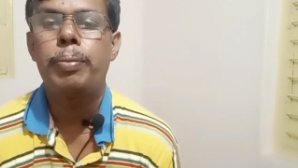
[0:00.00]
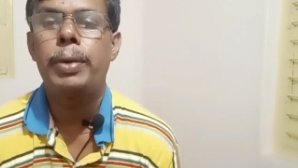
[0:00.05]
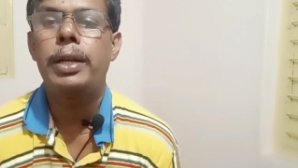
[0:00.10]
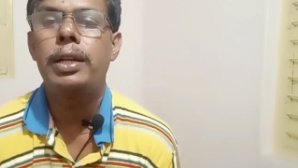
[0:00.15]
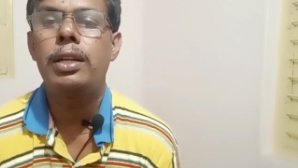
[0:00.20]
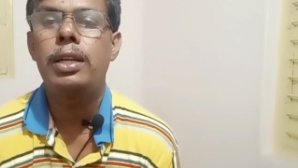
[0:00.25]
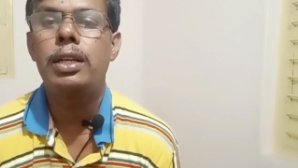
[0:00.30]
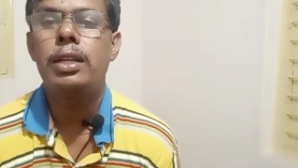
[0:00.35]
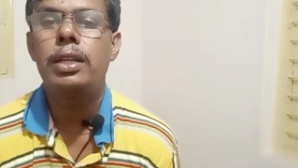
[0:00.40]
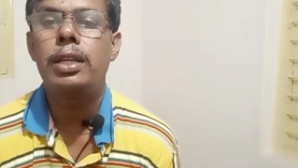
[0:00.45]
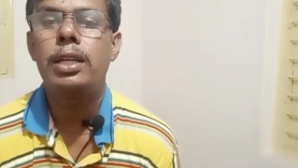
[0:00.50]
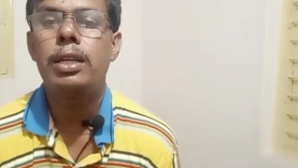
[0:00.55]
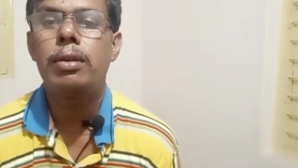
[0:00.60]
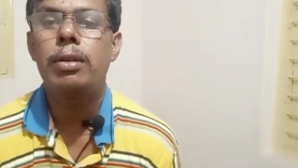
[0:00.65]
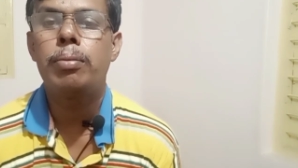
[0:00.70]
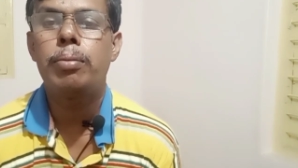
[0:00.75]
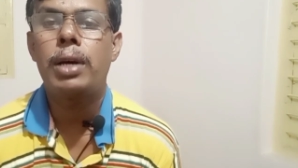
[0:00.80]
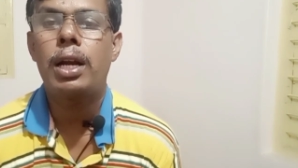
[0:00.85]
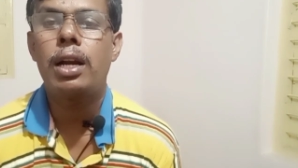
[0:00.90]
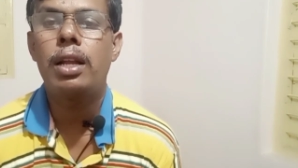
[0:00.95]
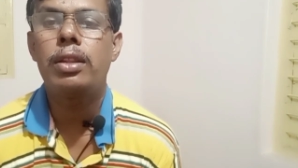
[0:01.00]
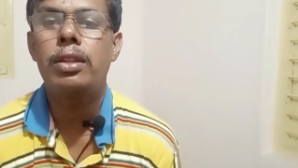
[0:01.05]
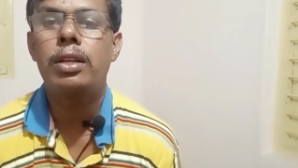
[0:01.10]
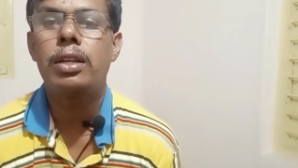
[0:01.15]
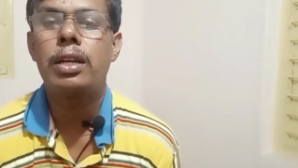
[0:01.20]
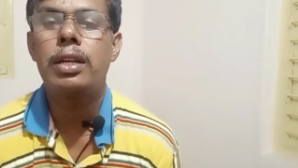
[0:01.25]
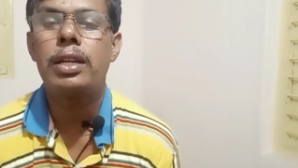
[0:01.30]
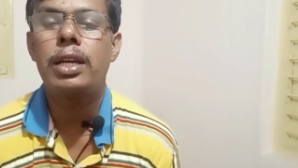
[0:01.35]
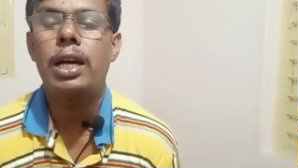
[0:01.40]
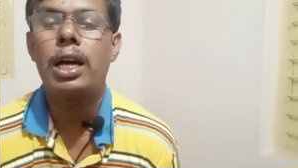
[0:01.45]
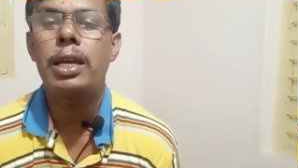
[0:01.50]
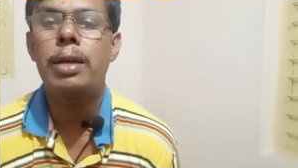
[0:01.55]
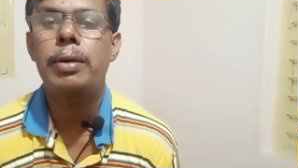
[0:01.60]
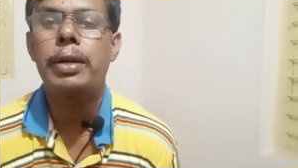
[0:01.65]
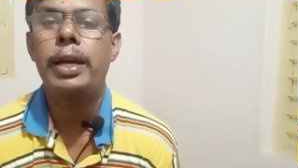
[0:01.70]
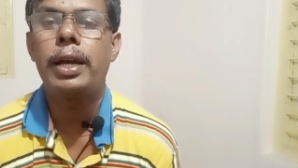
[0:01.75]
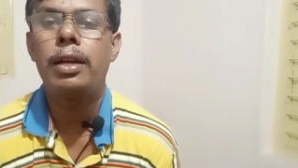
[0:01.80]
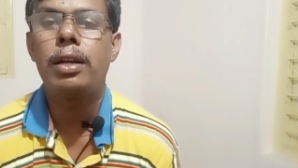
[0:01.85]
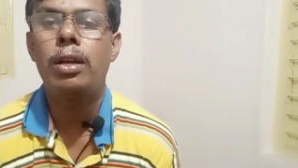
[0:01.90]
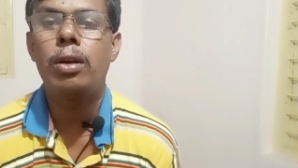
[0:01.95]
பெண்ணின் மரணத்திற்கு
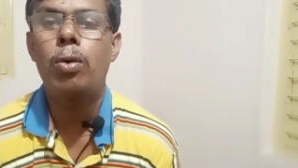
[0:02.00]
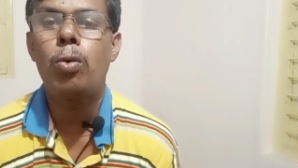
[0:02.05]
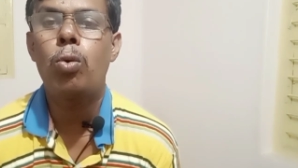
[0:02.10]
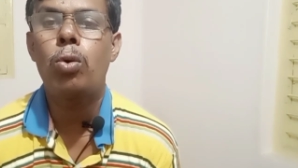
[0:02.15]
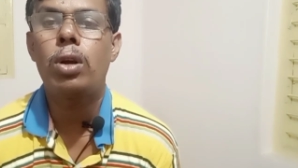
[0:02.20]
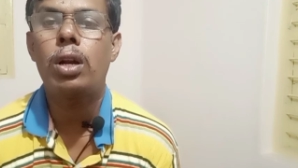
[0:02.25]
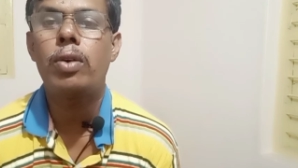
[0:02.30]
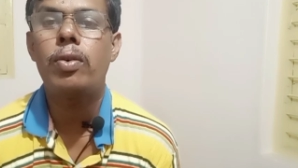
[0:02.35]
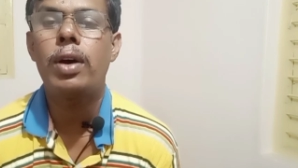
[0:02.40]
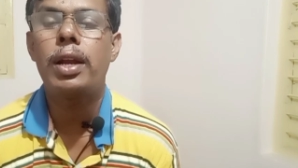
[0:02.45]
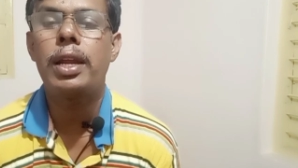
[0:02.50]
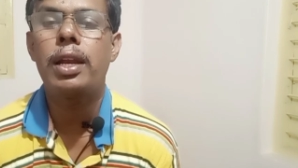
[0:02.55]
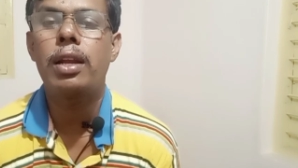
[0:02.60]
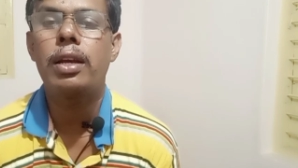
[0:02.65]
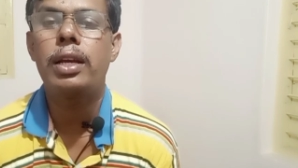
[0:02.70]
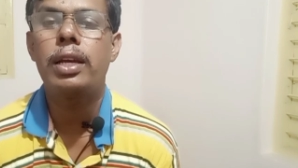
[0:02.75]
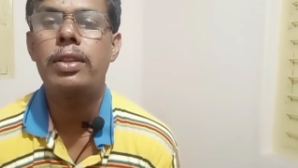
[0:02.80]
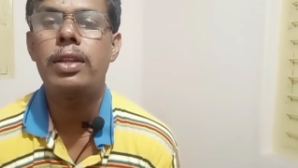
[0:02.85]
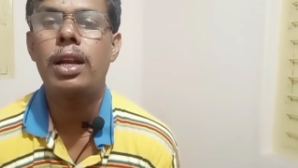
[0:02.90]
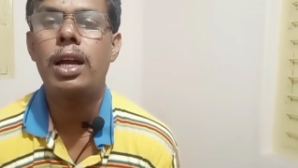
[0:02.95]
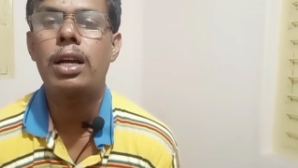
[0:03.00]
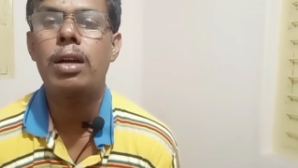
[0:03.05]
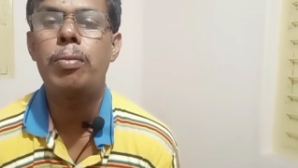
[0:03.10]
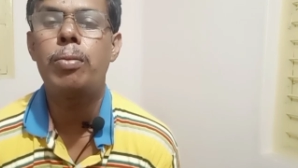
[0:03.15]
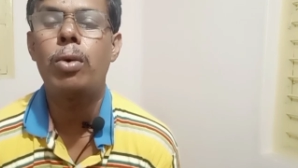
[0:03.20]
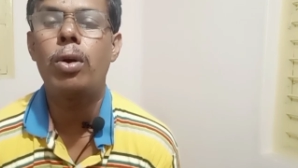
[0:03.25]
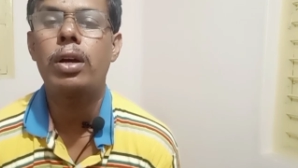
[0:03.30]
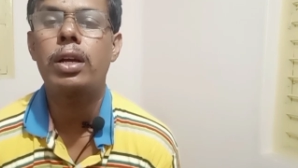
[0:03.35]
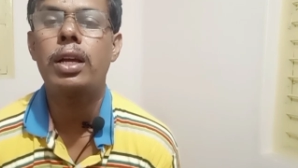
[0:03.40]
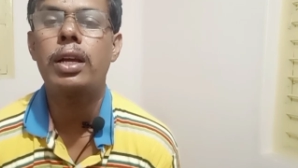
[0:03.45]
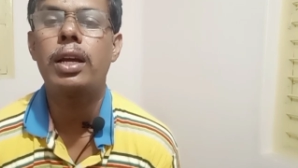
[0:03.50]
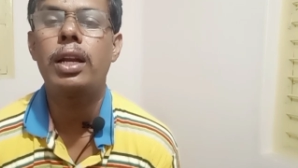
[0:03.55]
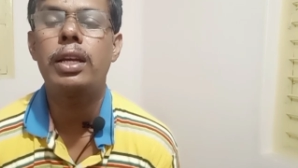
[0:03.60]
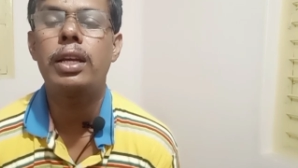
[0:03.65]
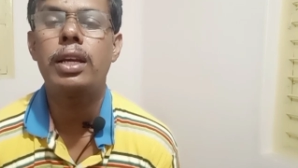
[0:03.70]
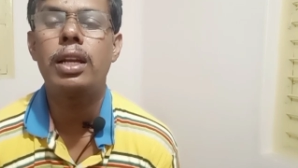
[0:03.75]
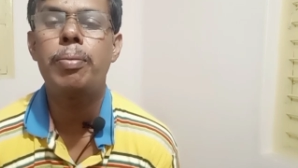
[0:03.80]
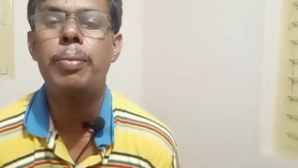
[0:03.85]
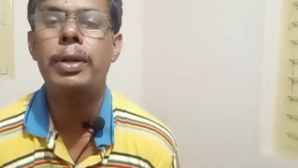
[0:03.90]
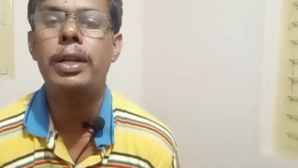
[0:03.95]
நியாயம் கேட்டு குற்றவாளிகளுக்கு எதிராக
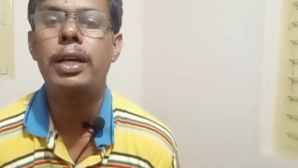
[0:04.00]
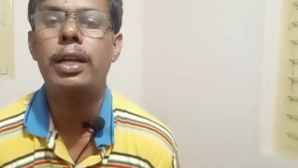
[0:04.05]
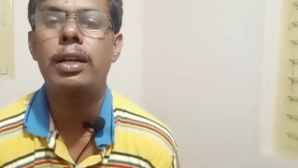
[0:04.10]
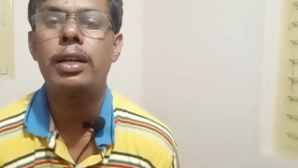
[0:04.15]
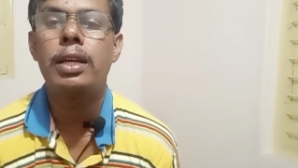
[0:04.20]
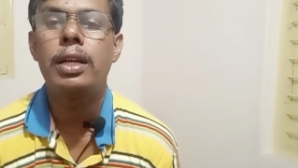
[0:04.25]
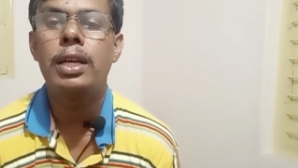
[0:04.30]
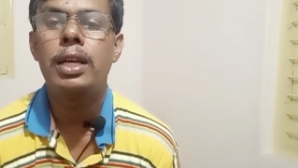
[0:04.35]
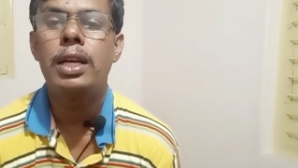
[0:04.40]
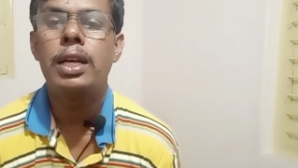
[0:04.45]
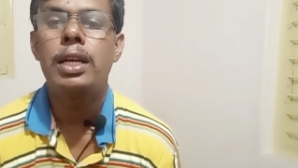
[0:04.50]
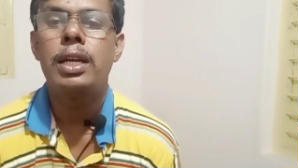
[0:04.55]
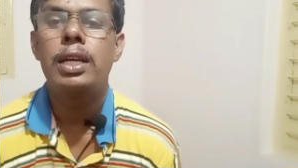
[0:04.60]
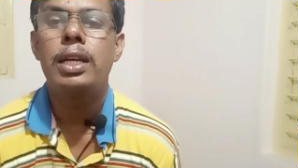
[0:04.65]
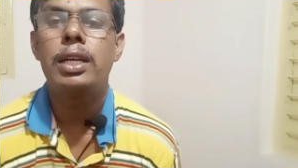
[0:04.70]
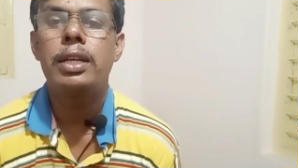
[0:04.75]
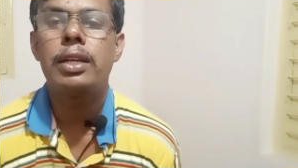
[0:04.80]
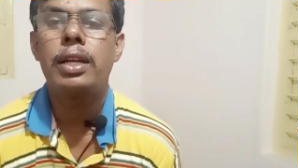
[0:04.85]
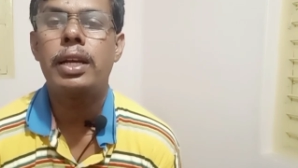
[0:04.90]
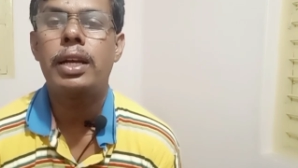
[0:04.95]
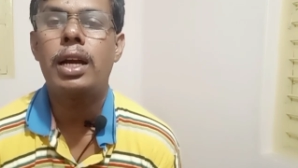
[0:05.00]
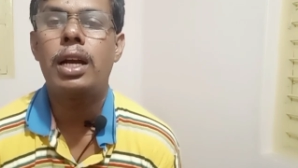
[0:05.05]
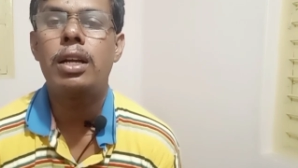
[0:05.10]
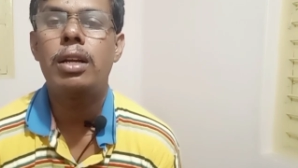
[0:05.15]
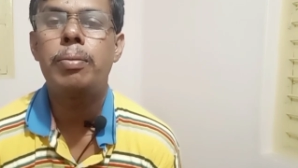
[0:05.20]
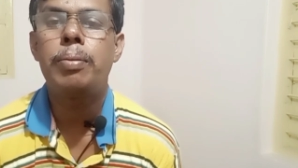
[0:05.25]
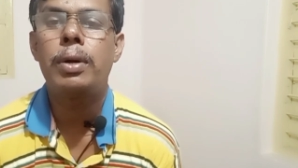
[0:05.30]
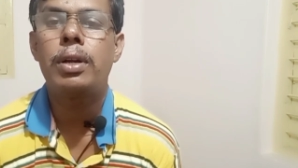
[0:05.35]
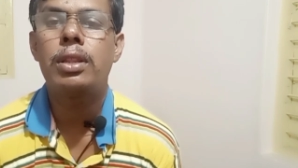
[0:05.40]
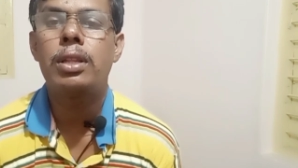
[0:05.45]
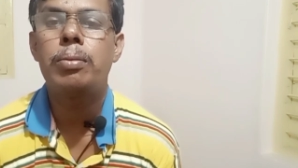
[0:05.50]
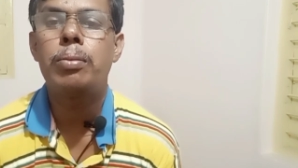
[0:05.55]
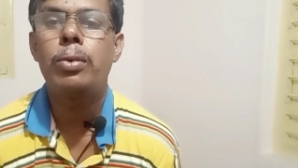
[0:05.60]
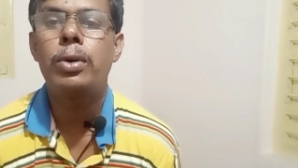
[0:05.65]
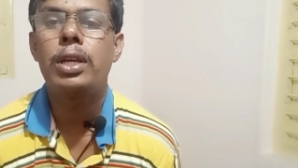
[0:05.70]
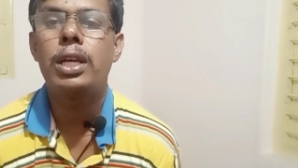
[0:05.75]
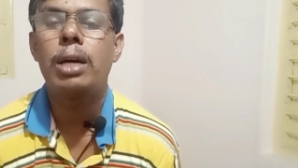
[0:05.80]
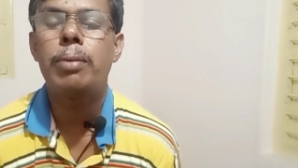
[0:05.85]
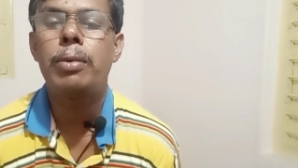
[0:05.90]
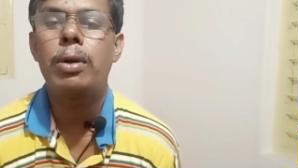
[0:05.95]
முழக்கங்களை எழுப்பினர் இதனை கட்டுப்படுத்த
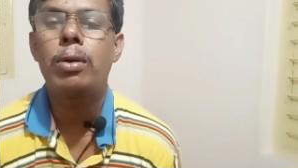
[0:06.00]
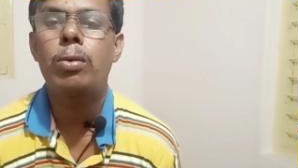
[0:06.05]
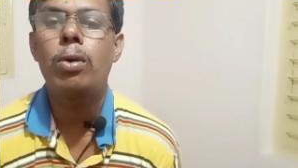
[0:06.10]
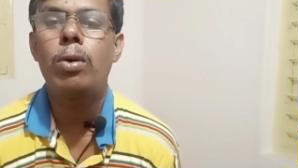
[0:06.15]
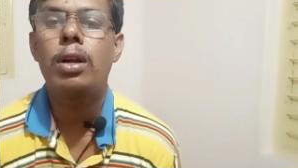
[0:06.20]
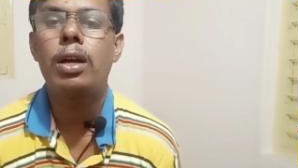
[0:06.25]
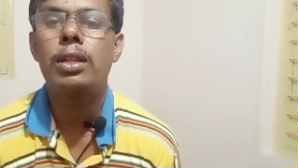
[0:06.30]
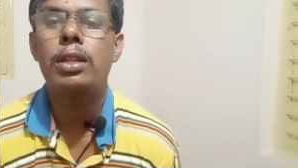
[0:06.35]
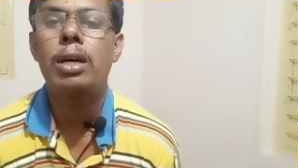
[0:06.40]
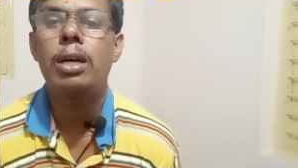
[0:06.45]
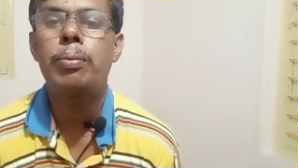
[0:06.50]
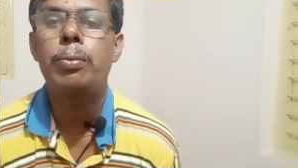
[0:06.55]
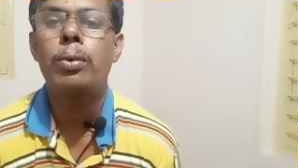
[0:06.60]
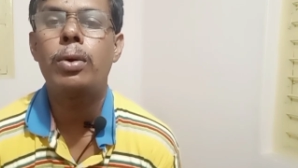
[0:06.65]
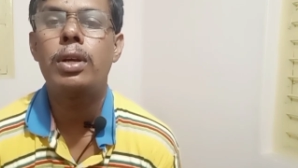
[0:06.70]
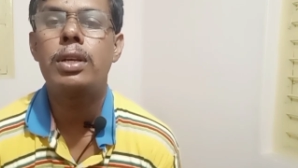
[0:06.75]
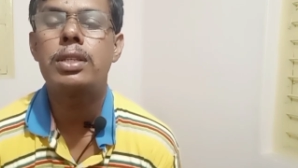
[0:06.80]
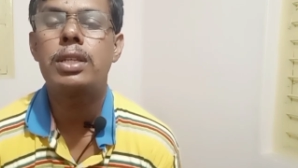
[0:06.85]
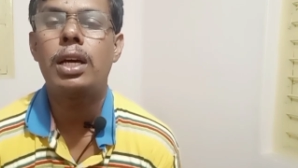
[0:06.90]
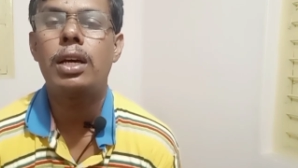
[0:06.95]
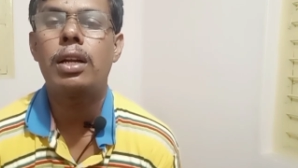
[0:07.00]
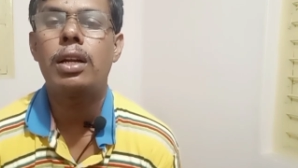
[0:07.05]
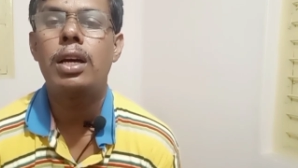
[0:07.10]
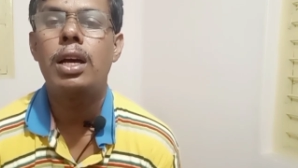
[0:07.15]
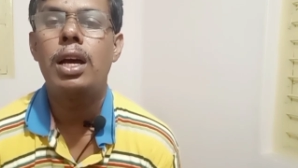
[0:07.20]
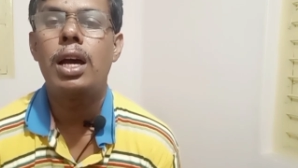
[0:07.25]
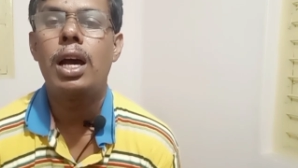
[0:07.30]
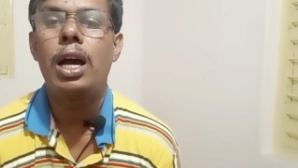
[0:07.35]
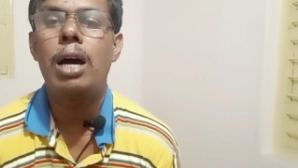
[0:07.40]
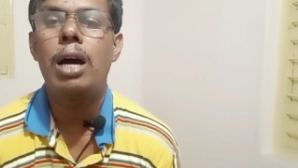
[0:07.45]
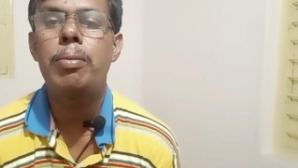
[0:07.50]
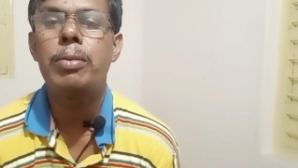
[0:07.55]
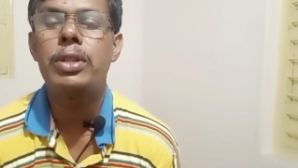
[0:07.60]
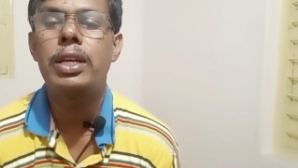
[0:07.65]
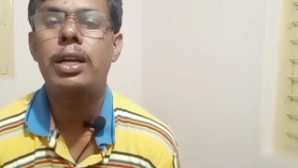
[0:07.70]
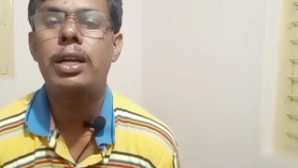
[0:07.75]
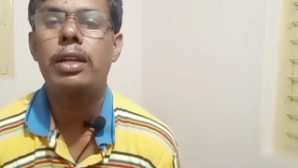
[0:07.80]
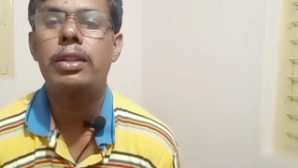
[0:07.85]
முடியாமல் கொல்கத்தா போலீசார் அமைதி